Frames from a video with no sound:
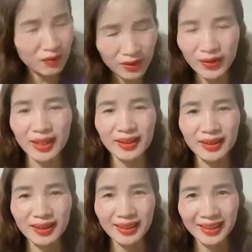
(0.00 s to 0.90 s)
chính vì vậy
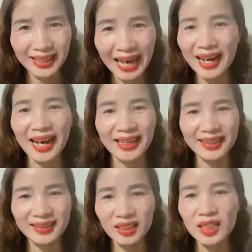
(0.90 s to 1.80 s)
càng
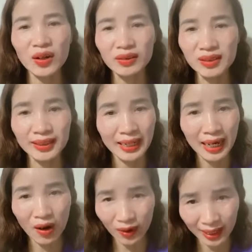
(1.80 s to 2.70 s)
ngày những cái con người
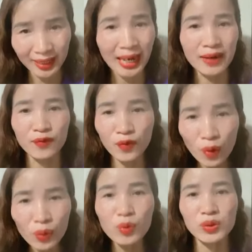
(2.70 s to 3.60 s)
này họ lại càng
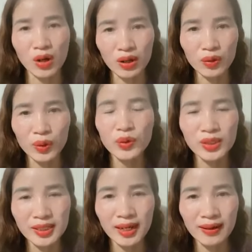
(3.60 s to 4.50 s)
vô cùng giỏi, quý
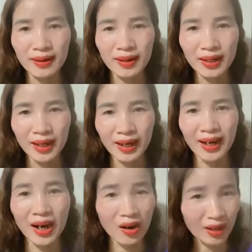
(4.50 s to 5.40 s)
cô chú anh chị ạ.
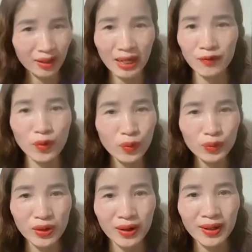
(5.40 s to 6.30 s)
À, họ lại càng
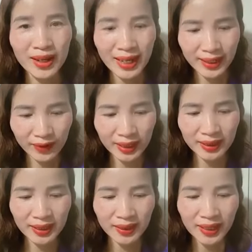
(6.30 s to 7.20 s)
vô cùng giỏi.
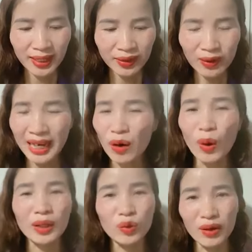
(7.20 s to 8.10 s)
Vậy thì nó
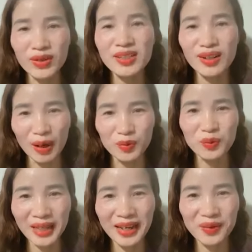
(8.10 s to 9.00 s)
khác hoàn toàn với trường
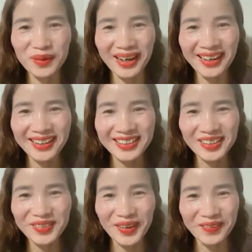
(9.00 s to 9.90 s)
học chúng ta, đúng không ạ?
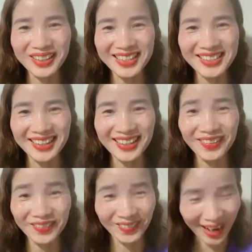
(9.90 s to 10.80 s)
Giống như Hoàng Viết đi
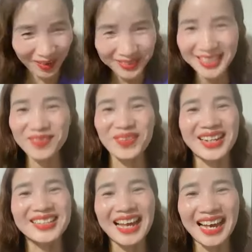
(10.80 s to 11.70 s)
dạy á, học
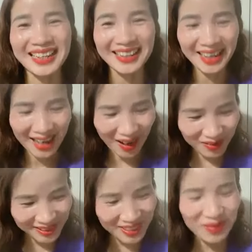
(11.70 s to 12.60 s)
sinh mà sai,
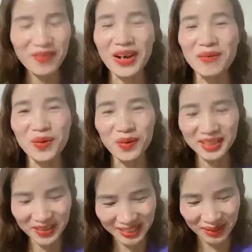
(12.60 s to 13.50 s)
học sinh mà phạm
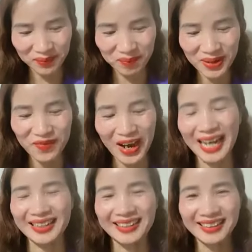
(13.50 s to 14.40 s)
lỗi thì sẽ bị
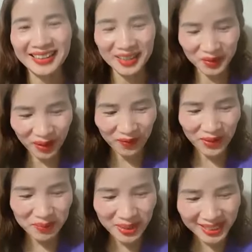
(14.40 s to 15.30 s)
phạt, đúng
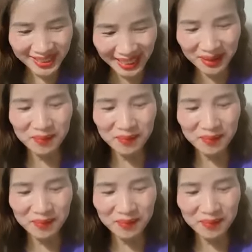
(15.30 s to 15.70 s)
không? Bị bị